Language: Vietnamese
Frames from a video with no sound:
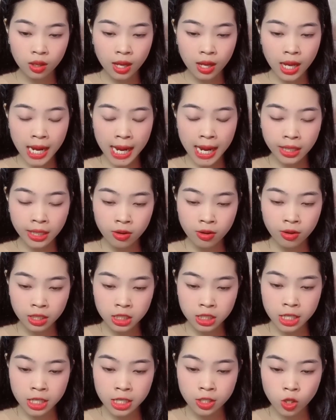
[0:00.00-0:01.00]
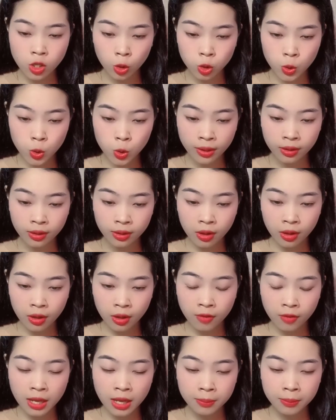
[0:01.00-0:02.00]
Hai người chỉ trò chuyện
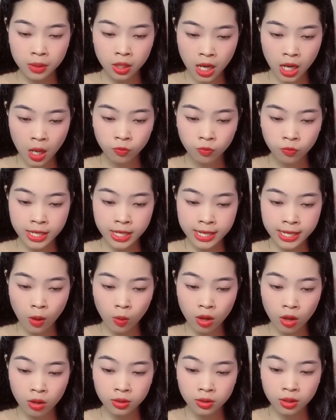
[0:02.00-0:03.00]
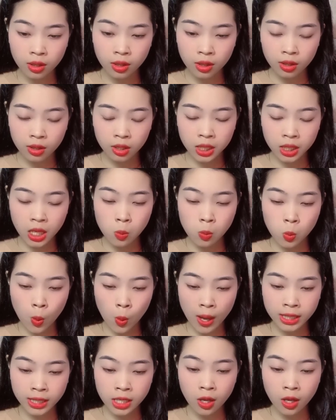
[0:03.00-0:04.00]
và mở lòng với nhau hơn thông
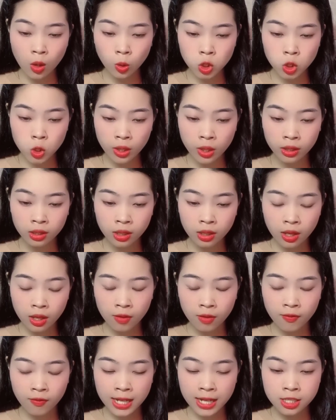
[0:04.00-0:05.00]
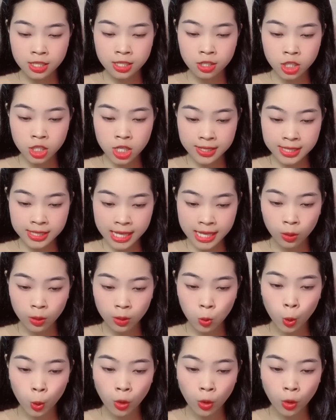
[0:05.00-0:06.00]
qua những câu chuyện và sự chia sẻ
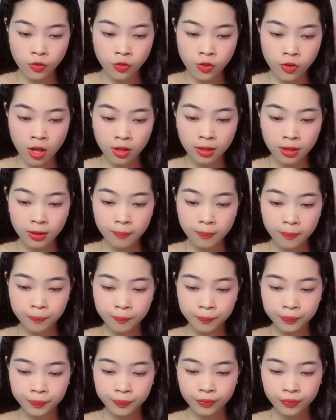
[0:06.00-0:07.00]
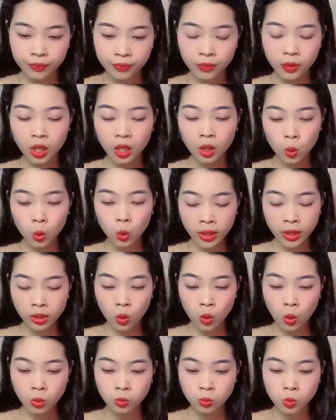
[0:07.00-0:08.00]
của đối phương. Cuối
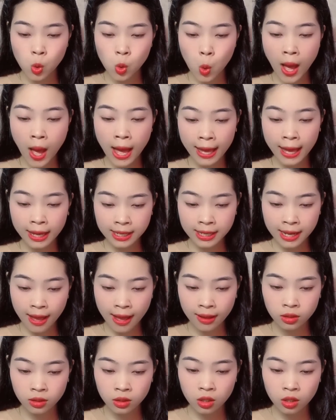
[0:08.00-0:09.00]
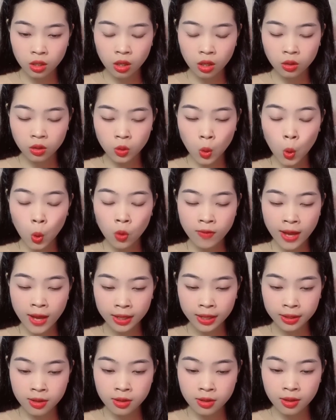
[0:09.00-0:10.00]
cùng qua hai tháng, cô
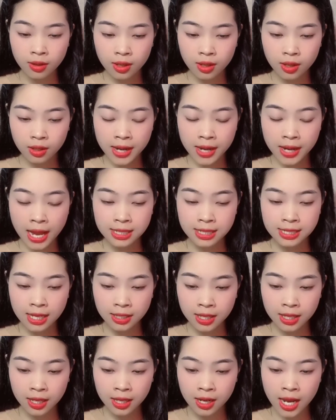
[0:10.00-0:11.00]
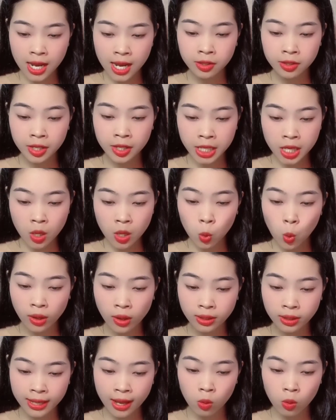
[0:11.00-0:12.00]
và Đức đã xác nhận là người yêu của
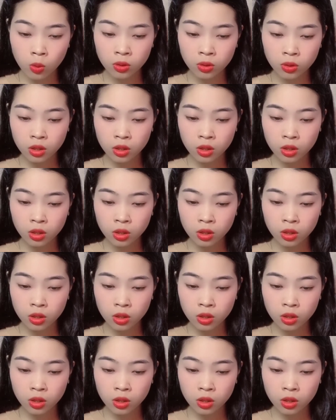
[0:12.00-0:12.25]
nhau.